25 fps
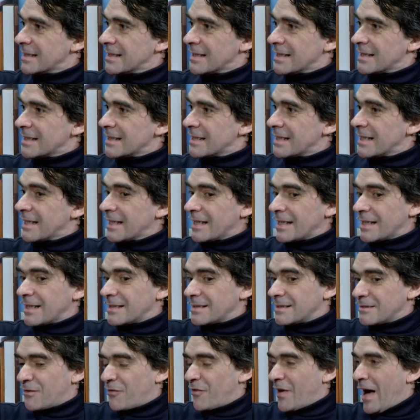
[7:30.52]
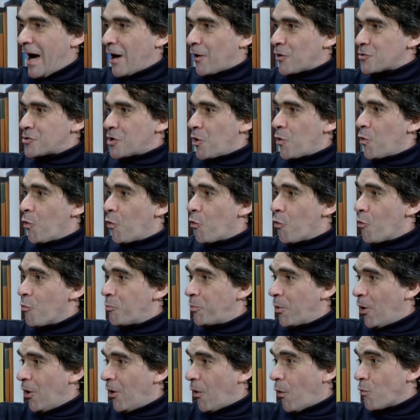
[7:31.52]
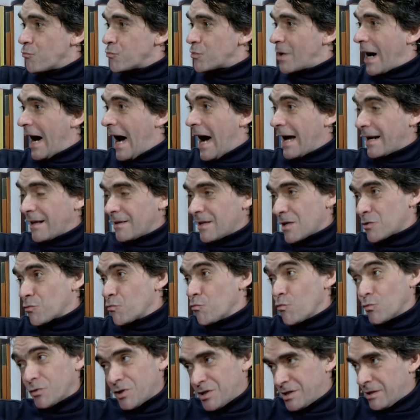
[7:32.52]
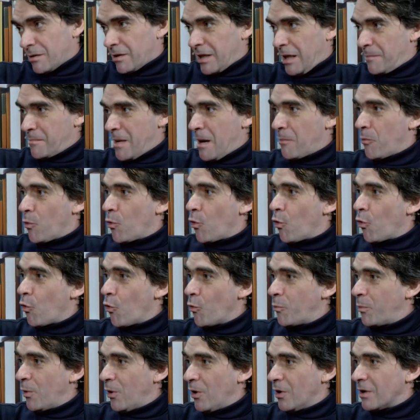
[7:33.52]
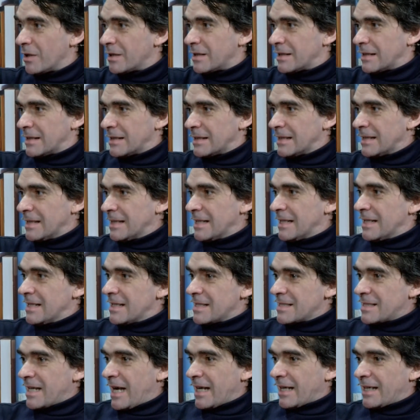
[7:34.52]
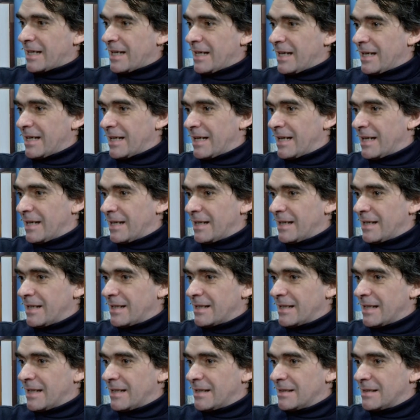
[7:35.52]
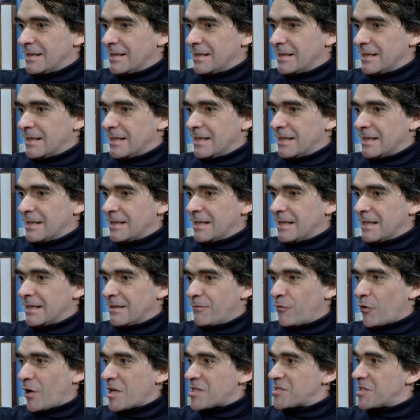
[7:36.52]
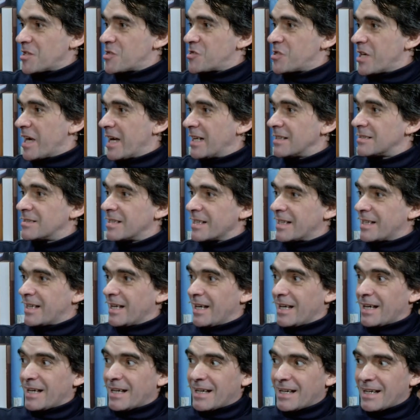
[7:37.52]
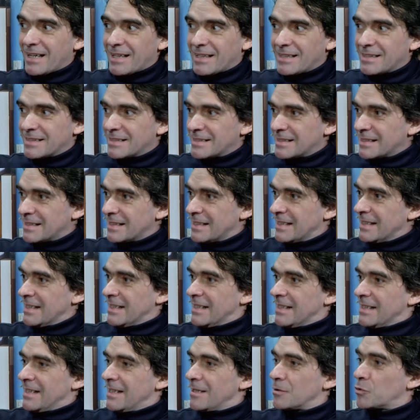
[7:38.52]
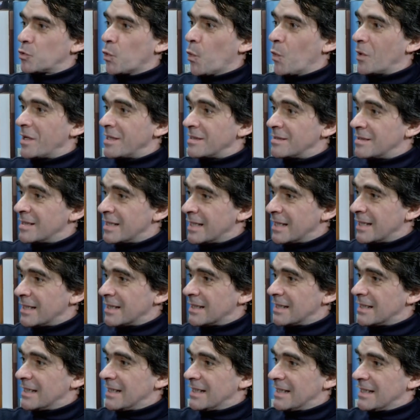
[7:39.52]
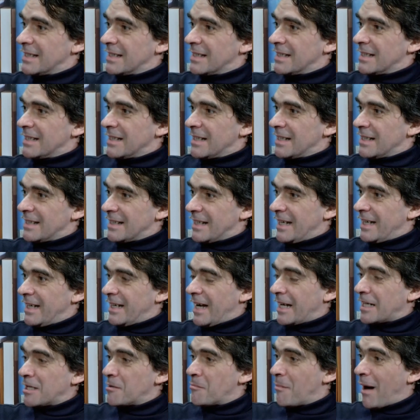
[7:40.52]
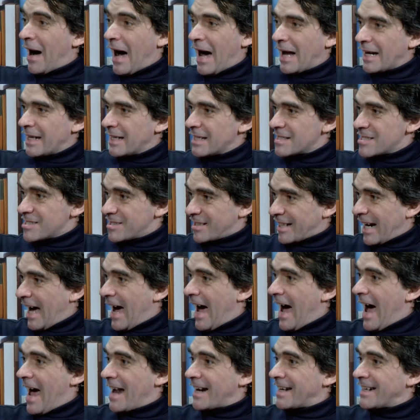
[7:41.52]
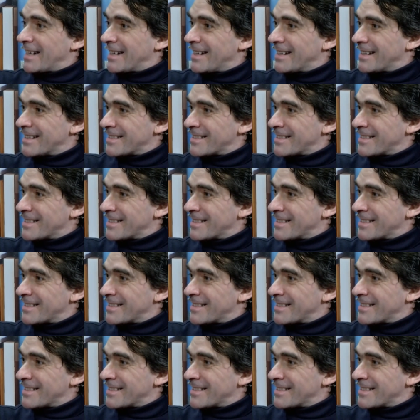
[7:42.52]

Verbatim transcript: eh, di fianco c'è un lupo o un cane, adesso chiamiamo un lupo, sai che nelle, nelle foreste celtiche, sì. i druidi, eh, animali strani,